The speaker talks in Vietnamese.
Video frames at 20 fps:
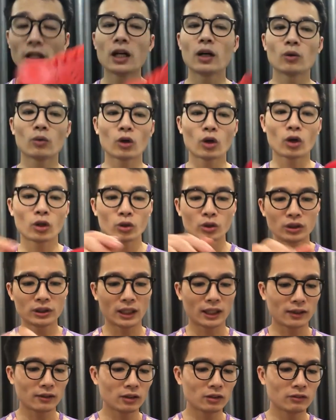kia cũng có đôi
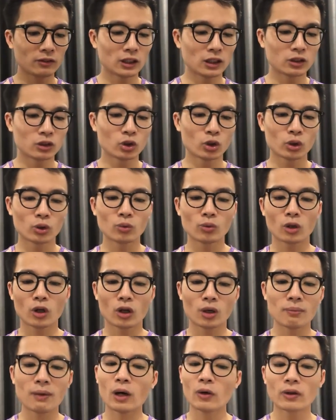trắng vừa rồi cũng
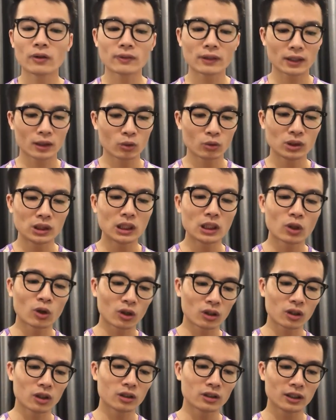có bao cộng này cũng chỉ
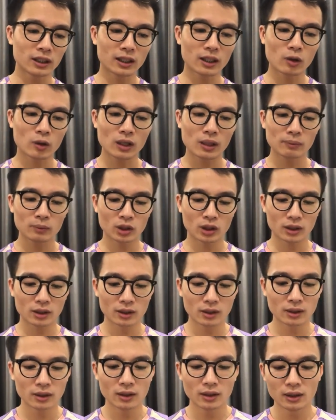có ở giày cao cấp thôi
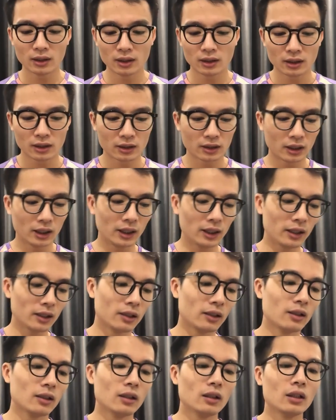đấy
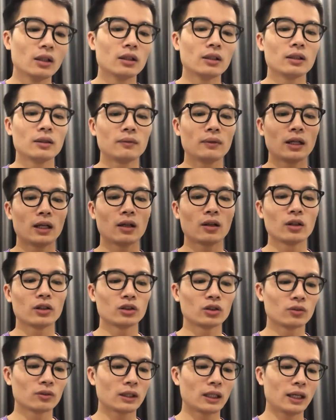tiếp theo là
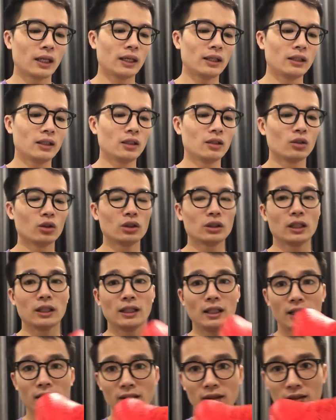chúng ta nhìn đôi
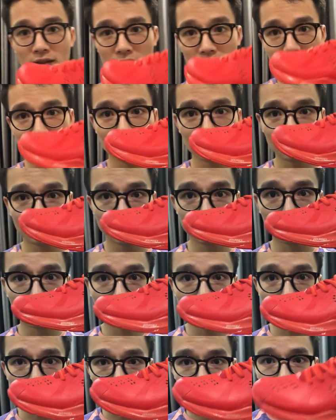giày này về
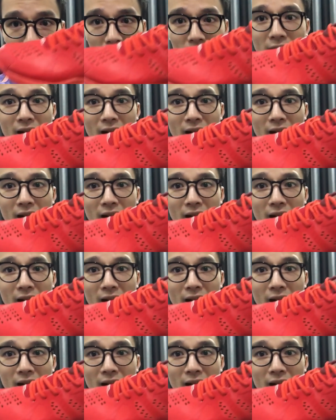màu đỏ rất